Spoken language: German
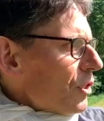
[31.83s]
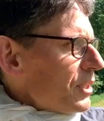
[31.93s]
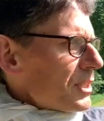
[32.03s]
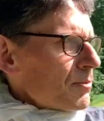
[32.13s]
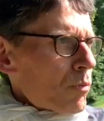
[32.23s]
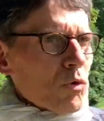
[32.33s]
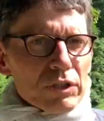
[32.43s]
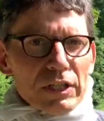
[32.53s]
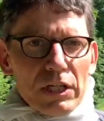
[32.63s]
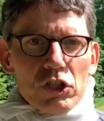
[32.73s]
in diesem
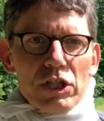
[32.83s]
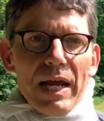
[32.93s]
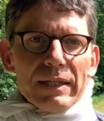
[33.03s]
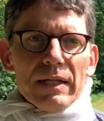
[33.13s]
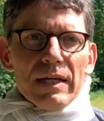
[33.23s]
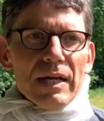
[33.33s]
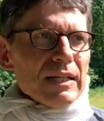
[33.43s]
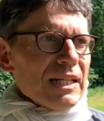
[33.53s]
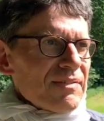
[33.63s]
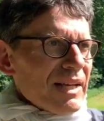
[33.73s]
Boden drin steckt,
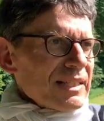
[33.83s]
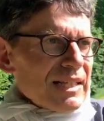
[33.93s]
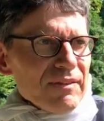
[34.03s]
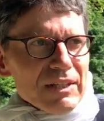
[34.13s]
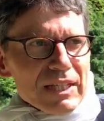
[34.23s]
deswegen sehen wir